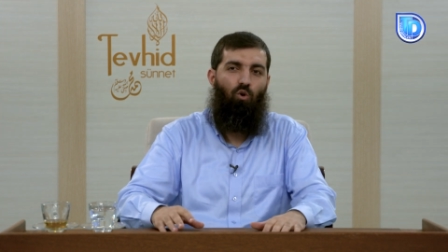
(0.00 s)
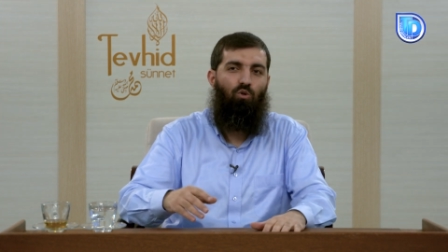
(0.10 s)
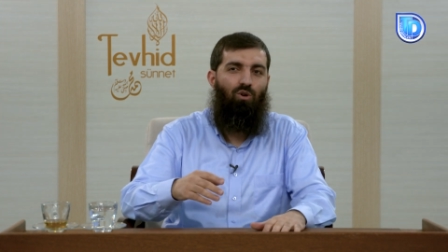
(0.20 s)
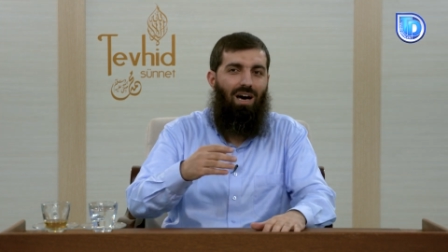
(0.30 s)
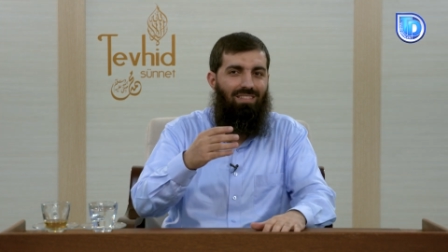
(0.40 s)

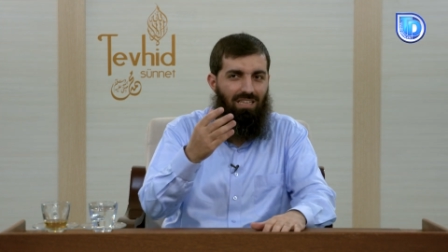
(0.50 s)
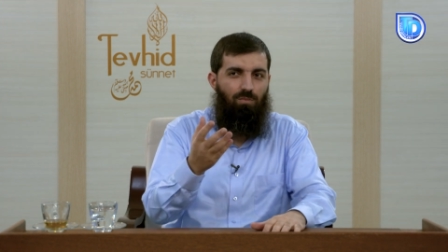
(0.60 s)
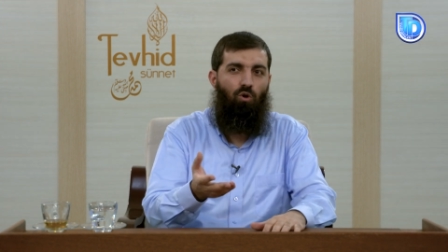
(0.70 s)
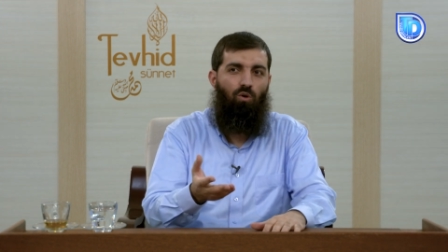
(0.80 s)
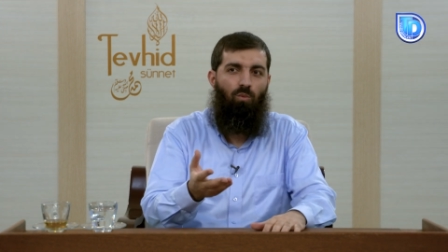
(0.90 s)
Konuyu
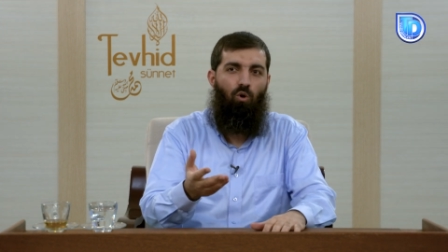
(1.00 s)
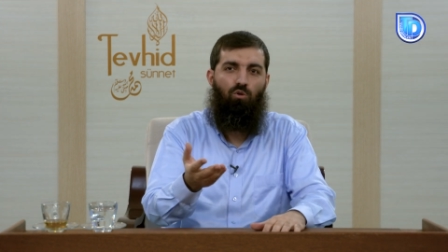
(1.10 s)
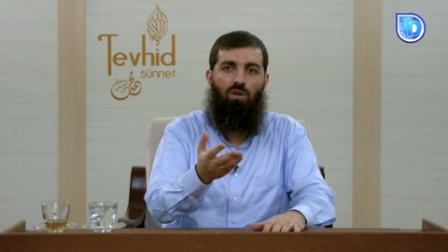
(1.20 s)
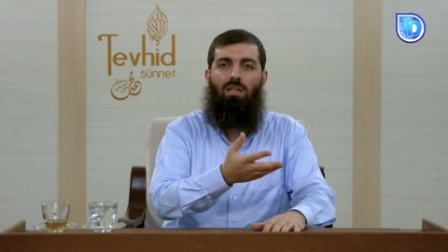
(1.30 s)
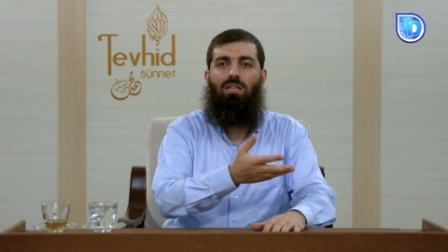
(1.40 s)
anlatmıyorum.
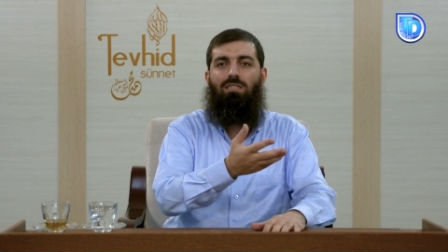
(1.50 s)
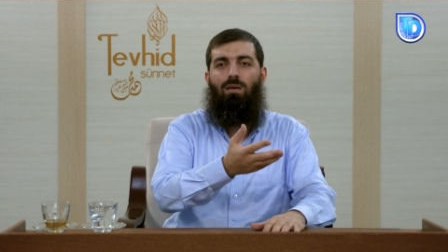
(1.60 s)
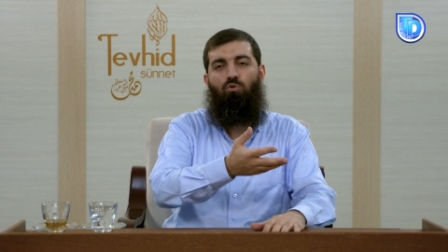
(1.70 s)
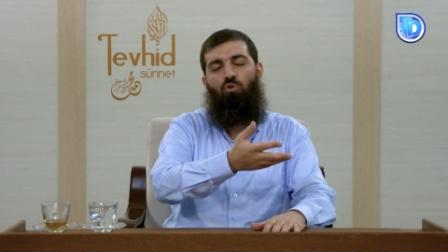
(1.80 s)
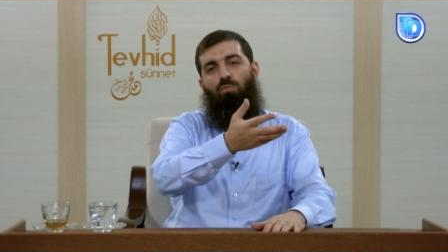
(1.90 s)
Konuyu
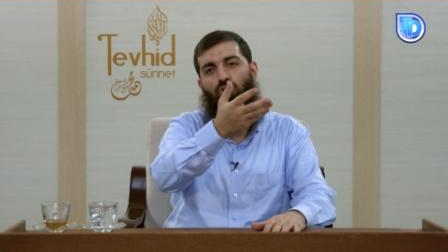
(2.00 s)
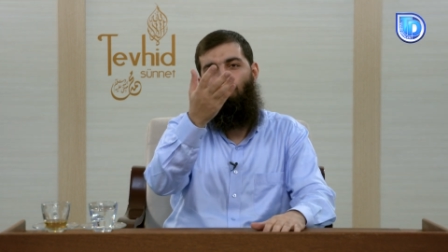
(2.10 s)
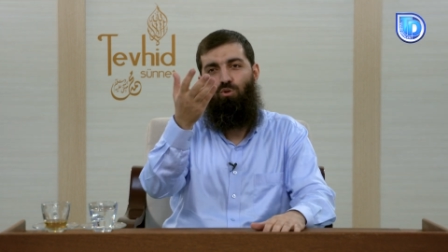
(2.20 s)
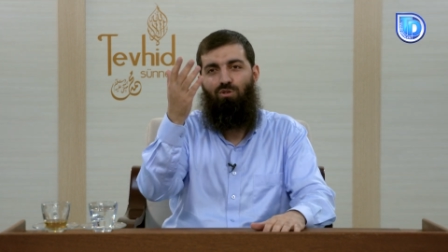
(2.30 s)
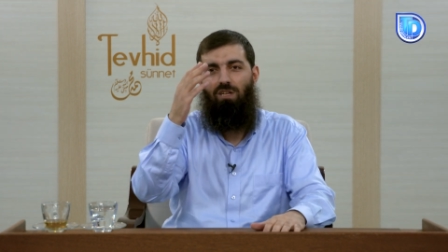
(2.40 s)
anlatsam çünkü
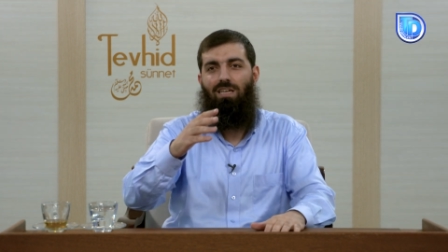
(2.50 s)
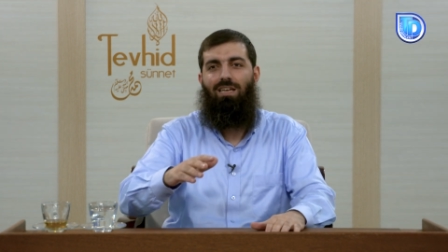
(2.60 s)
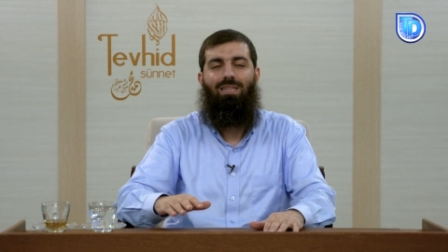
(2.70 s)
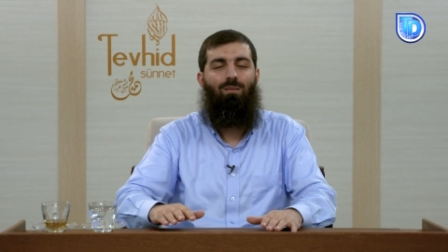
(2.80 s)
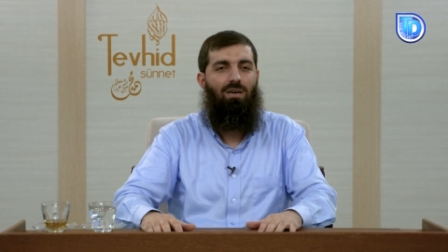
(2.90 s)
birçoğunuz zaten
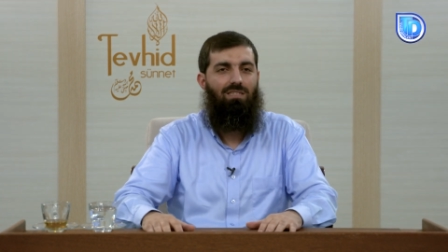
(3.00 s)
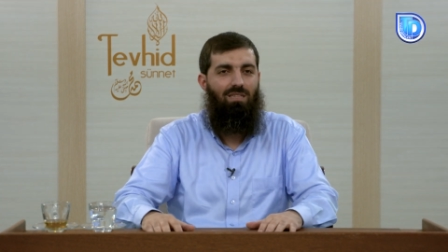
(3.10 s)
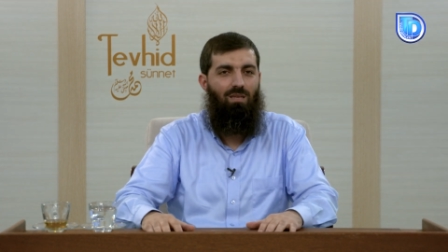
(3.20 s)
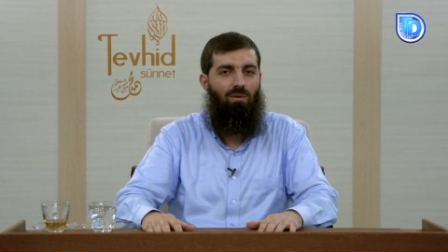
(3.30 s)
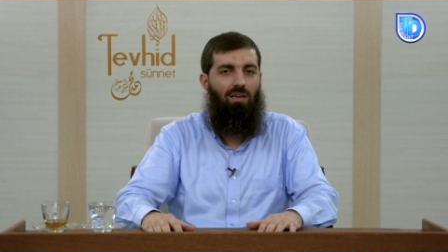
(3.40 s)
neden
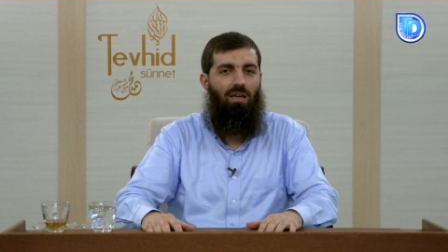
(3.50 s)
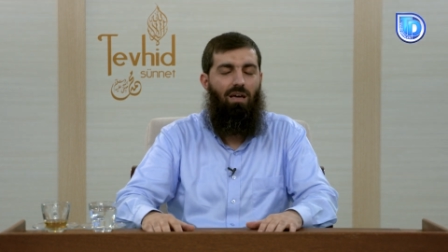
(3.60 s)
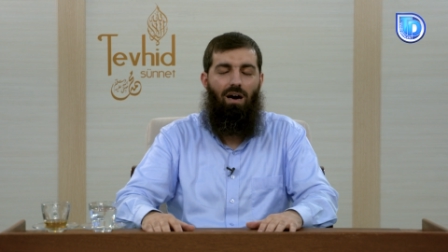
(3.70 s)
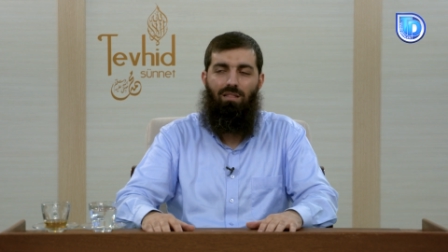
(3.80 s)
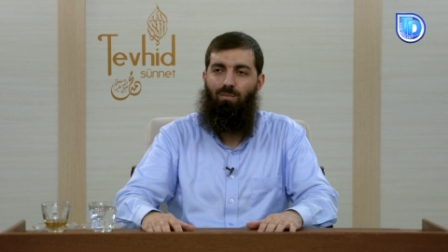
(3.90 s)
bahsettiğimi
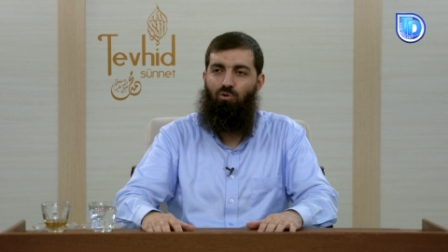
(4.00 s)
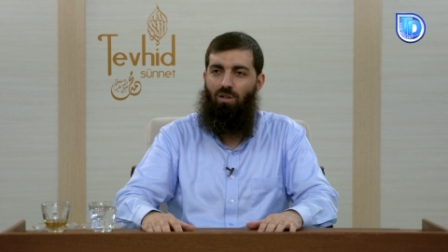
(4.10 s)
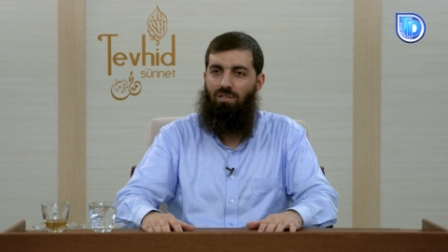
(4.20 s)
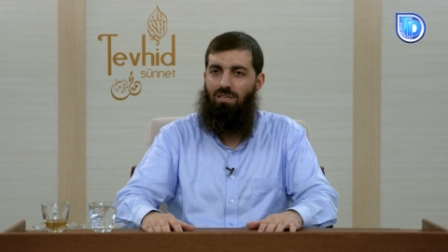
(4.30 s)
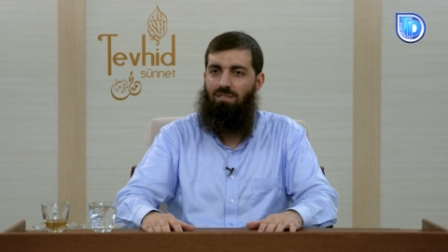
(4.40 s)
anlamış
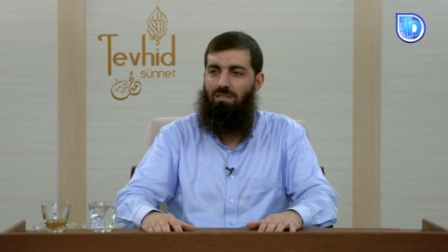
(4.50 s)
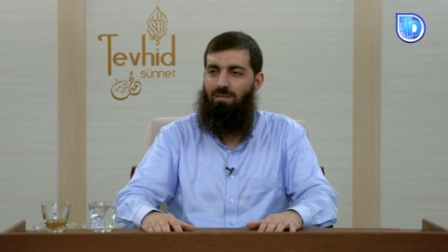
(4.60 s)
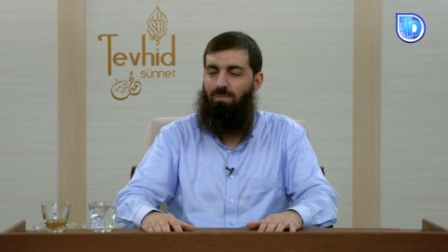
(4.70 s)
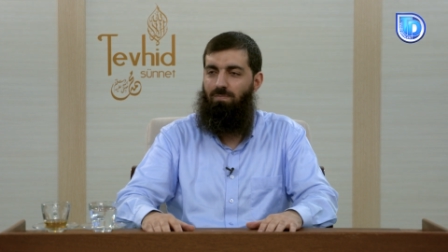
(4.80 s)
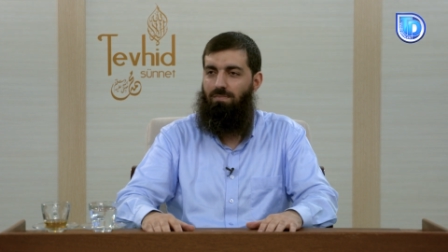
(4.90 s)
olacaksınız.